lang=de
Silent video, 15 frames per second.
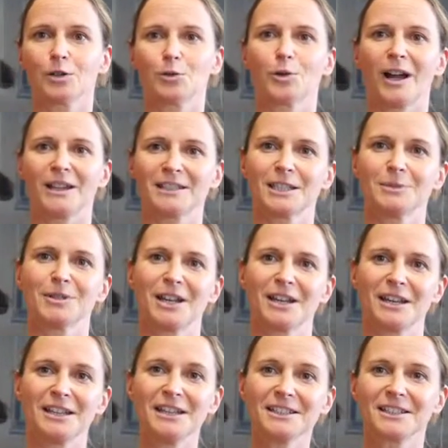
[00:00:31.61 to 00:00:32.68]
Du kannst dich mit
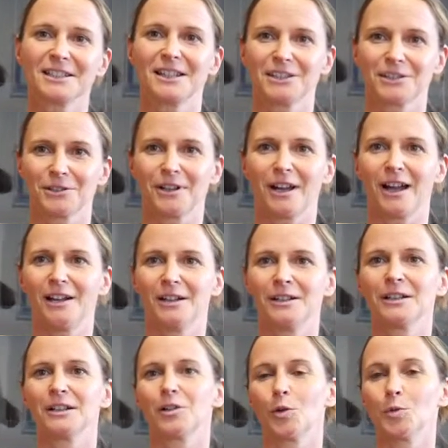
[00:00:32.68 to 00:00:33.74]
einer
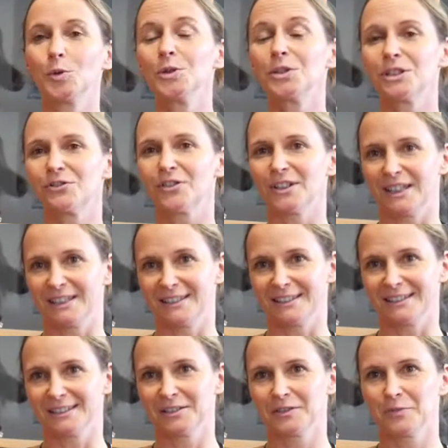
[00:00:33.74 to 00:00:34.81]
internationalen Community
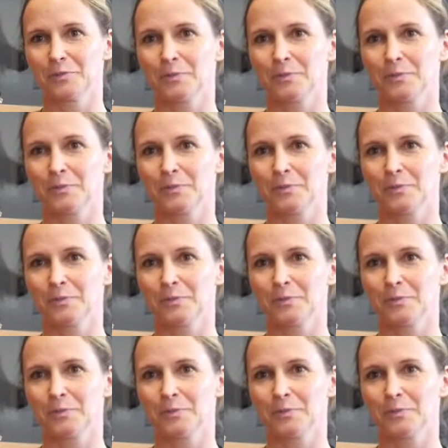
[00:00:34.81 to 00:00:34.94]
vernetzen.